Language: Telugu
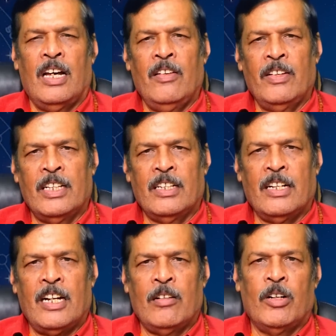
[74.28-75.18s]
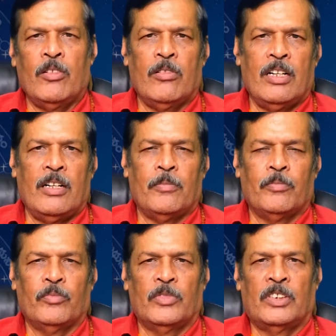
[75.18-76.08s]
ఆ విధంగా కనబడకుండా
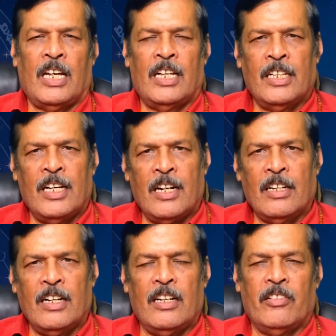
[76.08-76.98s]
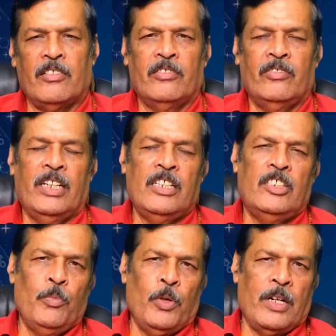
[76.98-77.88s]
సాధారణంగా వెరీ
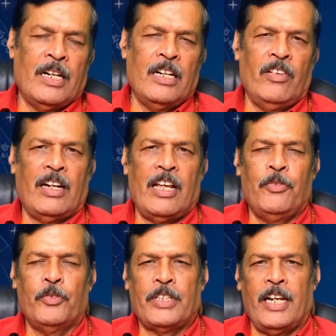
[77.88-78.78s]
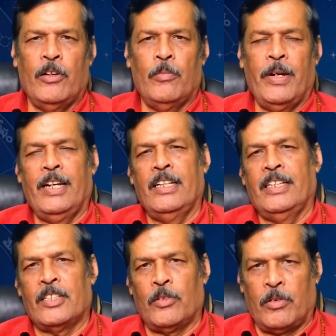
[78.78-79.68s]
సింపుల్గానే వీళ్ళ లైఫ్ స్టైల్ మెయింటైన్
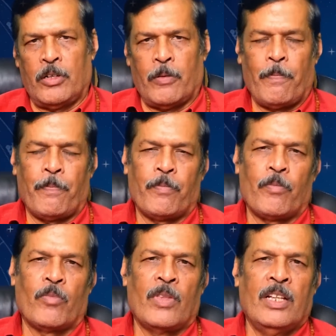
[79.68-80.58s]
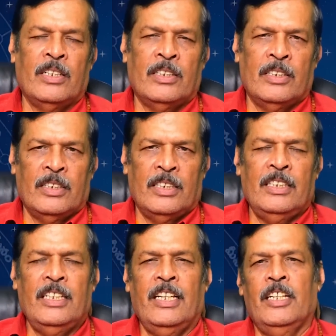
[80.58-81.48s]
చేస్తూ ఉంటారు
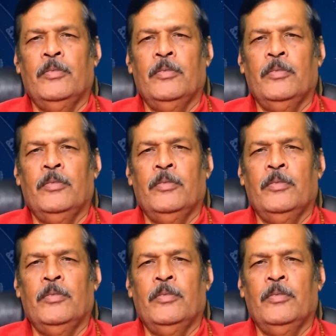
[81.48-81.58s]
ఇది